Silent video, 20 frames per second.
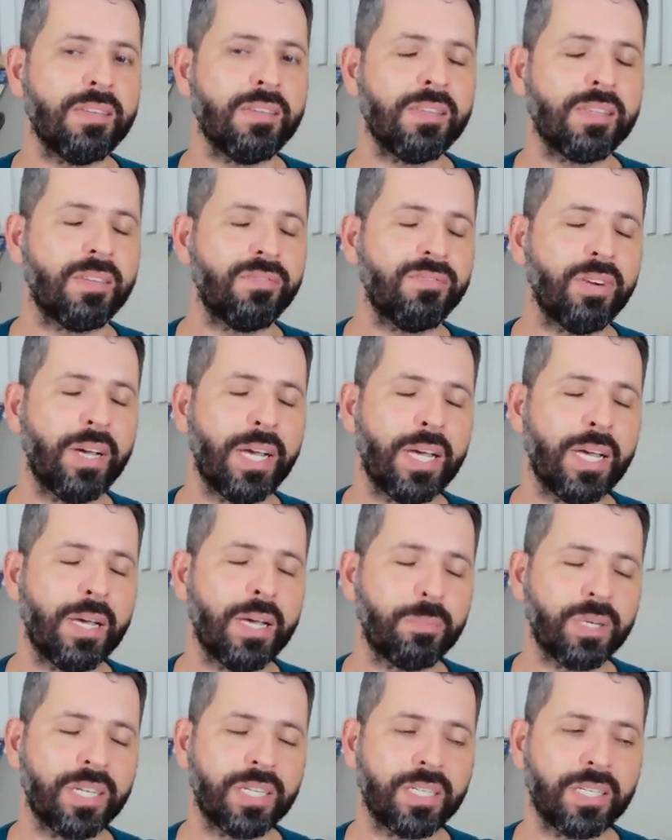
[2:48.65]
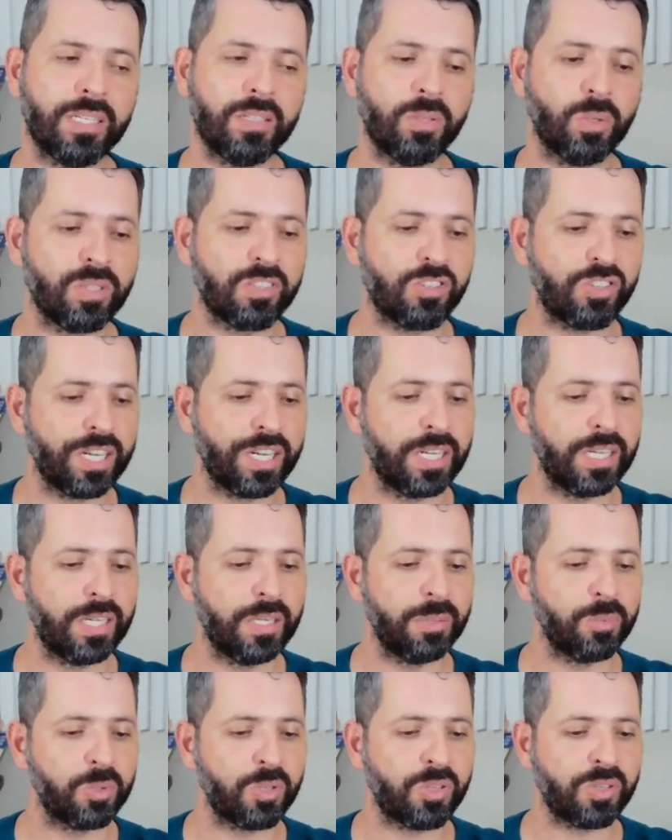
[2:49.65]
que foi a época que nós
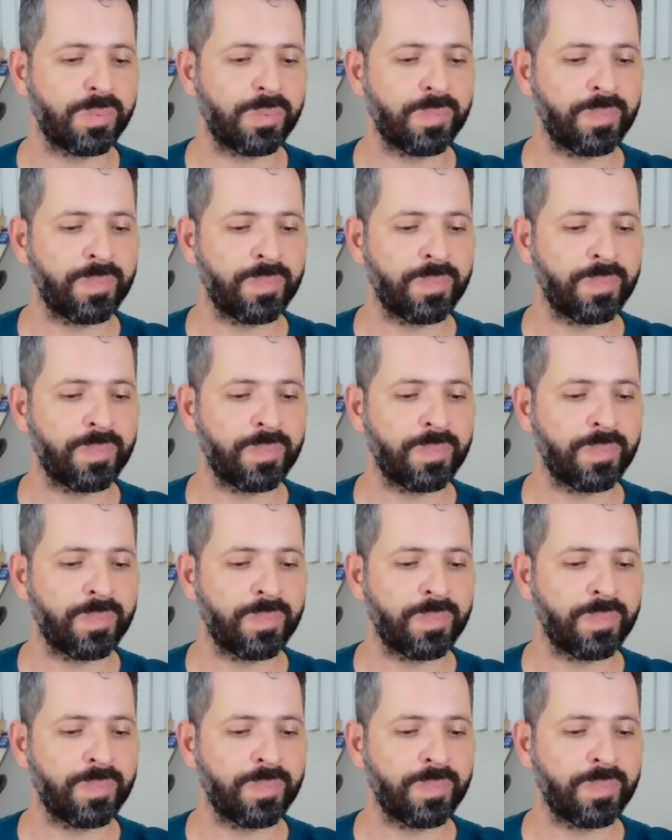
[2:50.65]
chegamos.